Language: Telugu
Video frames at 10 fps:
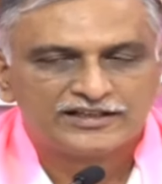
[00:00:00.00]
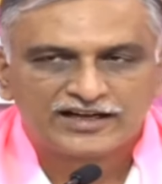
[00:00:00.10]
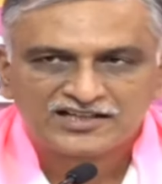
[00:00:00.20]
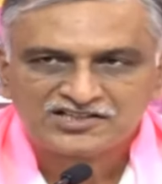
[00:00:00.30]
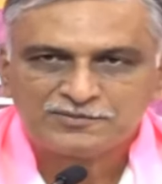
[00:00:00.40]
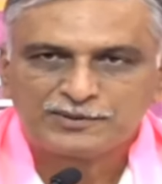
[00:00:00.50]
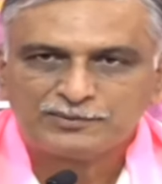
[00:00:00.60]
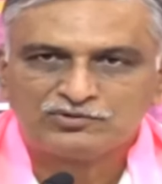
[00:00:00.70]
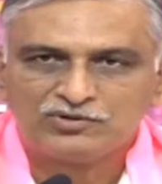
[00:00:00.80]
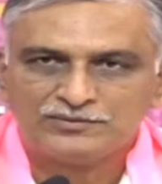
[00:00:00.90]
ఈ రాష్ట్ర
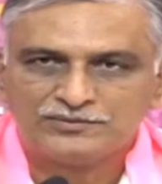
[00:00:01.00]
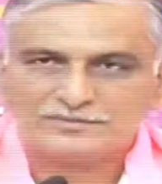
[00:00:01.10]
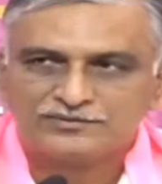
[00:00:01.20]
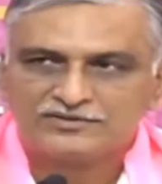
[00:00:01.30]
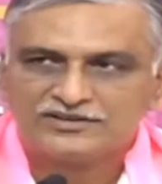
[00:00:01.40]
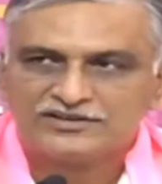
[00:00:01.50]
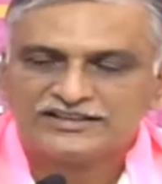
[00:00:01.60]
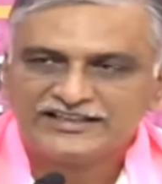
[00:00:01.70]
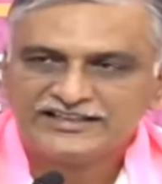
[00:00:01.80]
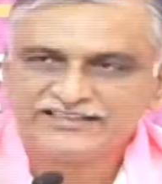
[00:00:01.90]
ప్రభుత్వం
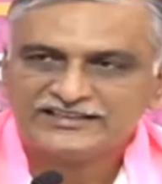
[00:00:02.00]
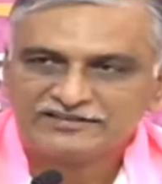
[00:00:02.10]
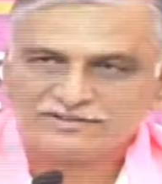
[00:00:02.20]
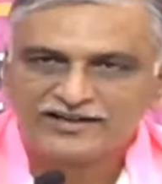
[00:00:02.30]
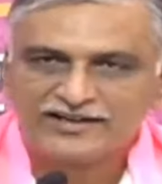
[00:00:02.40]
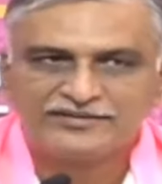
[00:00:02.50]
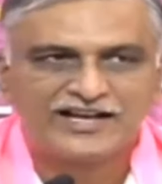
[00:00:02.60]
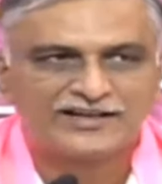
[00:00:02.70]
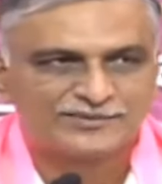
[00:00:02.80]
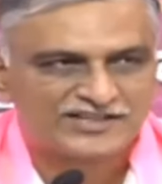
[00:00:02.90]
నీటి నిర్వహణ
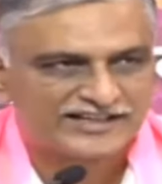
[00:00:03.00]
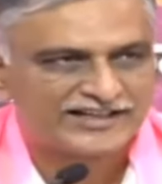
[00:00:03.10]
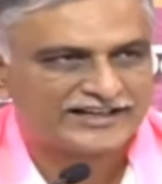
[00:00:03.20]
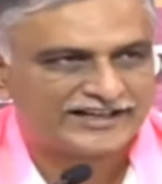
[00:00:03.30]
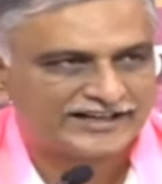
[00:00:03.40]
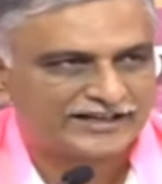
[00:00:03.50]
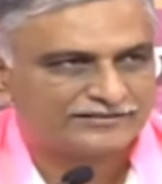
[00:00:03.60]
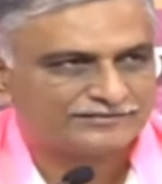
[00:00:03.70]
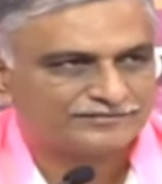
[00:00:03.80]
విధానం సరిగా లేక